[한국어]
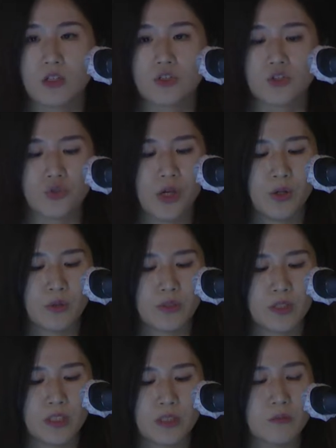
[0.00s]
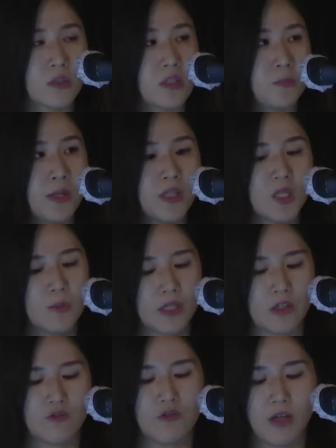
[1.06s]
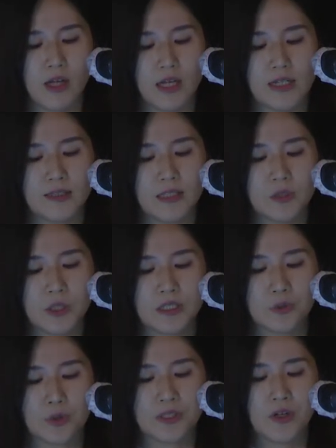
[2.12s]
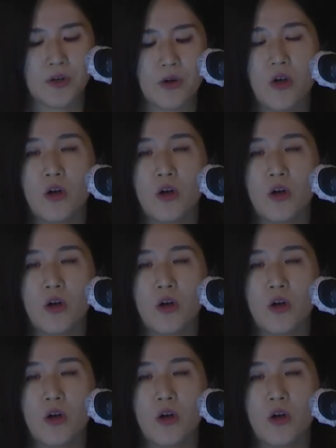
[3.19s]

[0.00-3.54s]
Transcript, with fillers: 중요한 것은 그 팬데믹 이후에 일상생활 속에서